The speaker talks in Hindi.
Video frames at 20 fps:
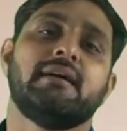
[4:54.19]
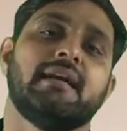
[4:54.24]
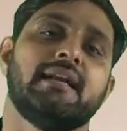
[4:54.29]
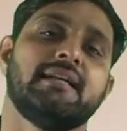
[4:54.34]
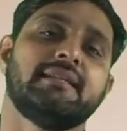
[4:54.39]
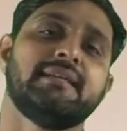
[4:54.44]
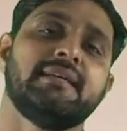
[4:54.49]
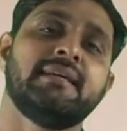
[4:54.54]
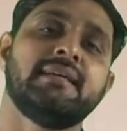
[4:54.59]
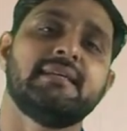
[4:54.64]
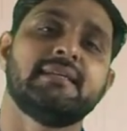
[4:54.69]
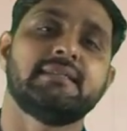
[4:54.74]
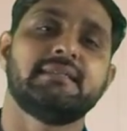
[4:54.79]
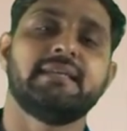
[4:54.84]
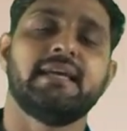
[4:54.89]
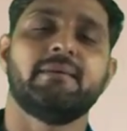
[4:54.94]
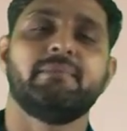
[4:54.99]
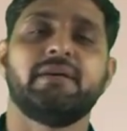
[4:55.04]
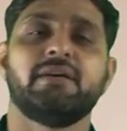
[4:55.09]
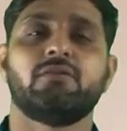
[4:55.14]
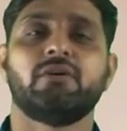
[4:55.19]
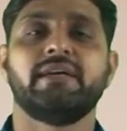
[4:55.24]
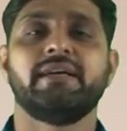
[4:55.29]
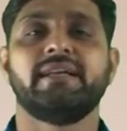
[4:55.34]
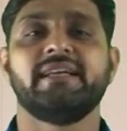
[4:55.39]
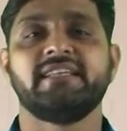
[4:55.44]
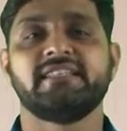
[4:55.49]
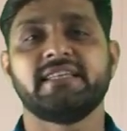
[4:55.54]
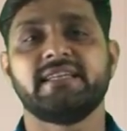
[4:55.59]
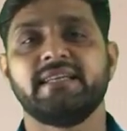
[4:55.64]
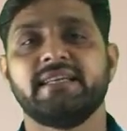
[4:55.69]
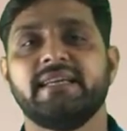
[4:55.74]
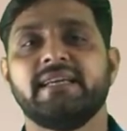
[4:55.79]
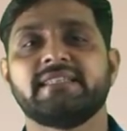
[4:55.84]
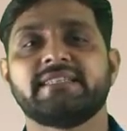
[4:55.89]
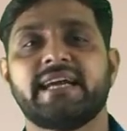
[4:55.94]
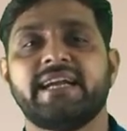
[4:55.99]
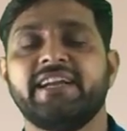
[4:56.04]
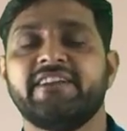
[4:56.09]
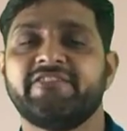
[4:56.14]
गलत है ये भी कोई रीज़न नहीं
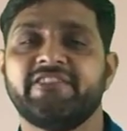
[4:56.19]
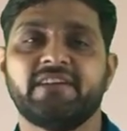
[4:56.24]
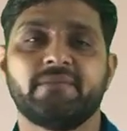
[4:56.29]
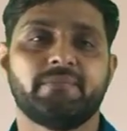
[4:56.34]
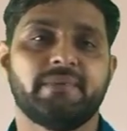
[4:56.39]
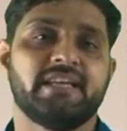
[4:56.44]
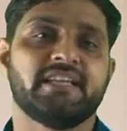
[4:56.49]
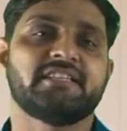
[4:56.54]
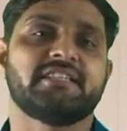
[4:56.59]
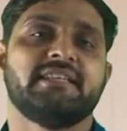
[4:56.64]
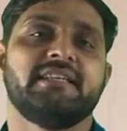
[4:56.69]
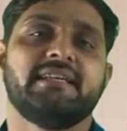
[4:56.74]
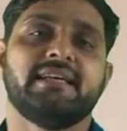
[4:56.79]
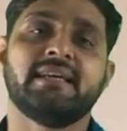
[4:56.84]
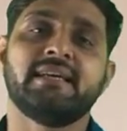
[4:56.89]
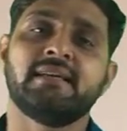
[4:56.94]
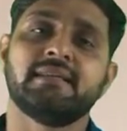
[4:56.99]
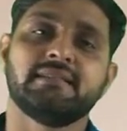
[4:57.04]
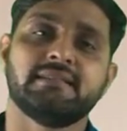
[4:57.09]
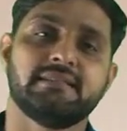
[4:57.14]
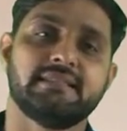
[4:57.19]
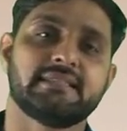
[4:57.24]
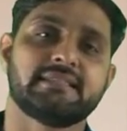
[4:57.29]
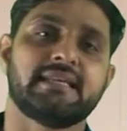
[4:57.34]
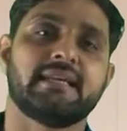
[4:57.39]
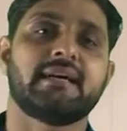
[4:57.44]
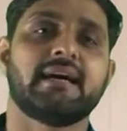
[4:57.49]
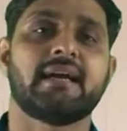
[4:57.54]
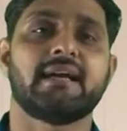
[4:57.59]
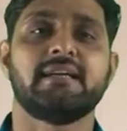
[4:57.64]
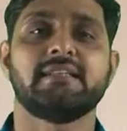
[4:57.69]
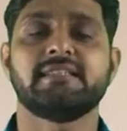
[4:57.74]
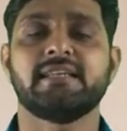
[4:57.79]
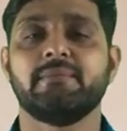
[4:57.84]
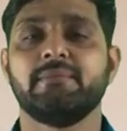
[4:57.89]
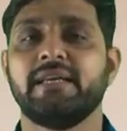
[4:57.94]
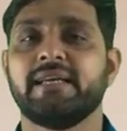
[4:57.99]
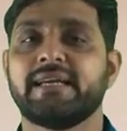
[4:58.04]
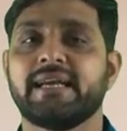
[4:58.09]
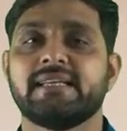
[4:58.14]
है साइंटिफिक बेस नहीं है जिसके कारण से
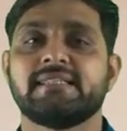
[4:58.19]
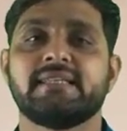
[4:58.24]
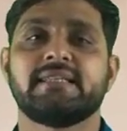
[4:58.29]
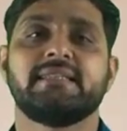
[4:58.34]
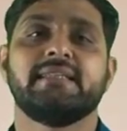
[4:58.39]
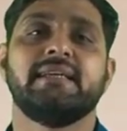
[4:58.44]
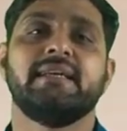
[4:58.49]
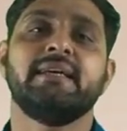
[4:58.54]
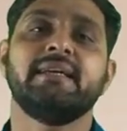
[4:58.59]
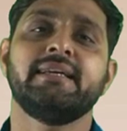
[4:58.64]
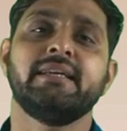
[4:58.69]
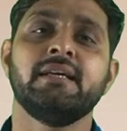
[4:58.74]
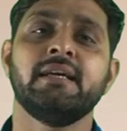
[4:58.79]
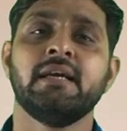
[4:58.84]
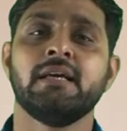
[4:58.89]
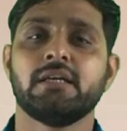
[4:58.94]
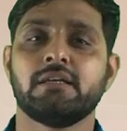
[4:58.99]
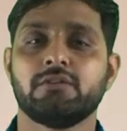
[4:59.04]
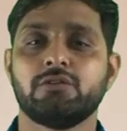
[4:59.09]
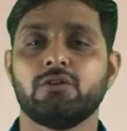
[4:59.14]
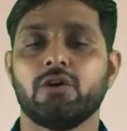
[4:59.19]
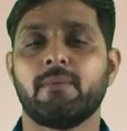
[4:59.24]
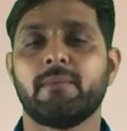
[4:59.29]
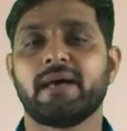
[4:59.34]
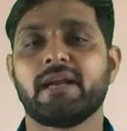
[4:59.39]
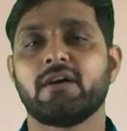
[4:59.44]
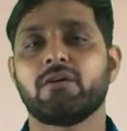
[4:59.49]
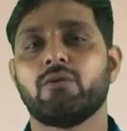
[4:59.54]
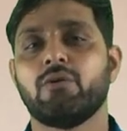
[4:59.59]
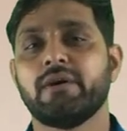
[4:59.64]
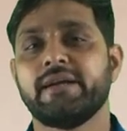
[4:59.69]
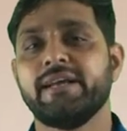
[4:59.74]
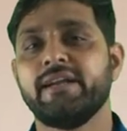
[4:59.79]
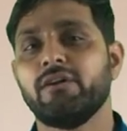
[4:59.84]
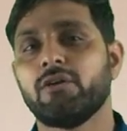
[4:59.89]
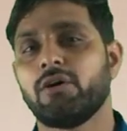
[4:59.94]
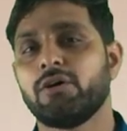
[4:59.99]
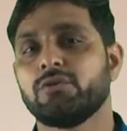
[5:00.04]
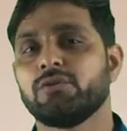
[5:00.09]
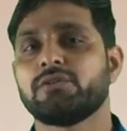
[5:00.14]
हम ये कह सकते हैं कि जो हमारा कोड है
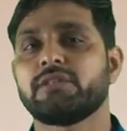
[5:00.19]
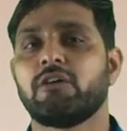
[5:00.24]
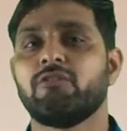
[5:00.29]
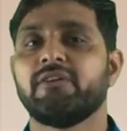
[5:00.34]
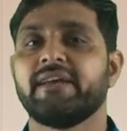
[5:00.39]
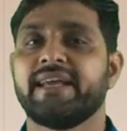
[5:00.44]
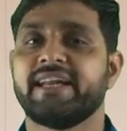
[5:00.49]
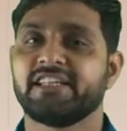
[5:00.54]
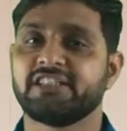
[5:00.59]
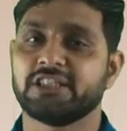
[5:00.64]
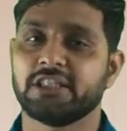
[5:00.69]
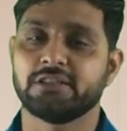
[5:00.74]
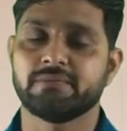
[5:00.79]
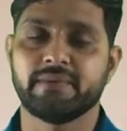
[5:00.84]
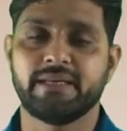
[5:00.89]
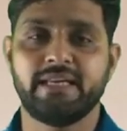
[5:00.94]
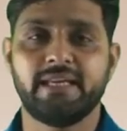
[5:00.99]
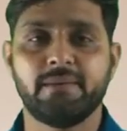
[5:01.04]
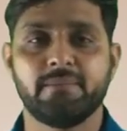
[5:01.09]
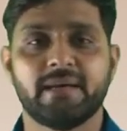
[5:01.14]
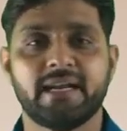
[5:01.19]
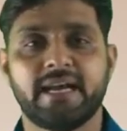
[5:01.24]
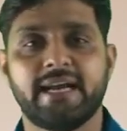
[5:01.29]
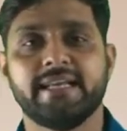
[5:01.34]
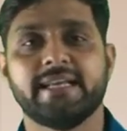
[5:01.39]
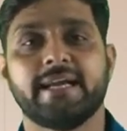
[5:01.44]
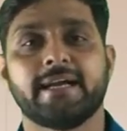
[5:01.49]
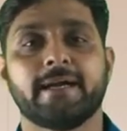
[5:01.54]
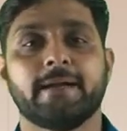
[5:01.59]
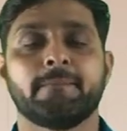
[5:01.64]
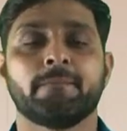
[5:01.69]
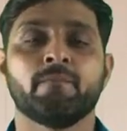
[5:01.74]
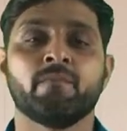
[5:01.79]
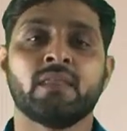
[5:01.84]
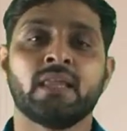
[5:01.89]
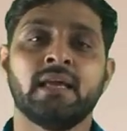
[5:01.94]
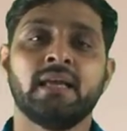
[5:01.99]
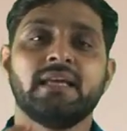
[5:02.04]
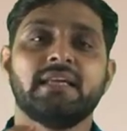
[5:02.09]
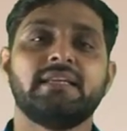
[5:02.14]
नॉर्थ टू साउथ डायरेक्शन में ही बनाया जाएगा
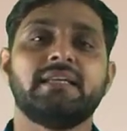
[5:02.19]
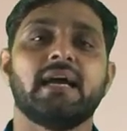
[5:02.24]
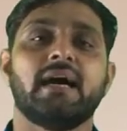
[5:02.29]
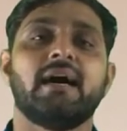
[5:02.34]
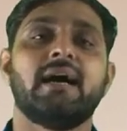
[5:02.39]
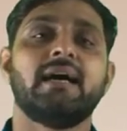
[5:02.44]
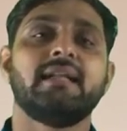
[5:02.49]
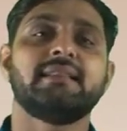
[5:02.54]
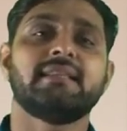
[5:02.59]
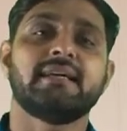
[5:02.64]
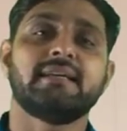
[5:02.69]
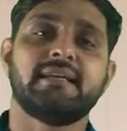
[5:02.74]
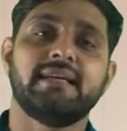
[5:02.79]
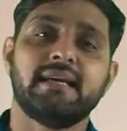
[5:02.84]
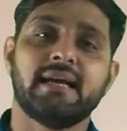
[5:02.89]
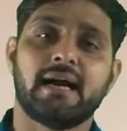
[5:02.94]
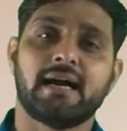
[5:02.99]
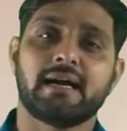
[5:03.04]
यहां तक कि